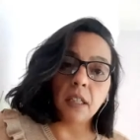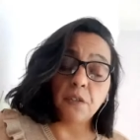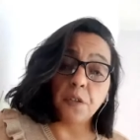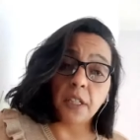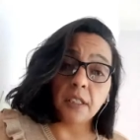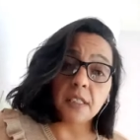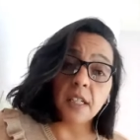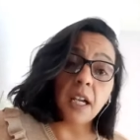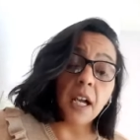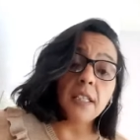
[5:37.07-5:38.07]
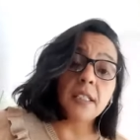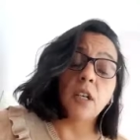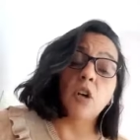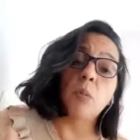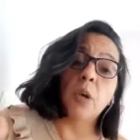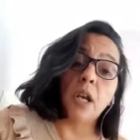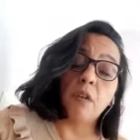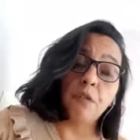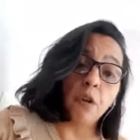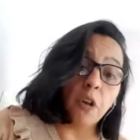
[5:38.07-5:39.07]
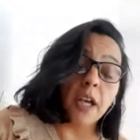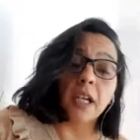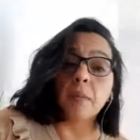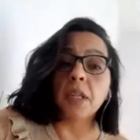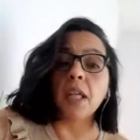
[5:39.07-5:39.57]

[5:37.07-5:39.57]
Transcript: diferentes análisis, como era el FODA, que,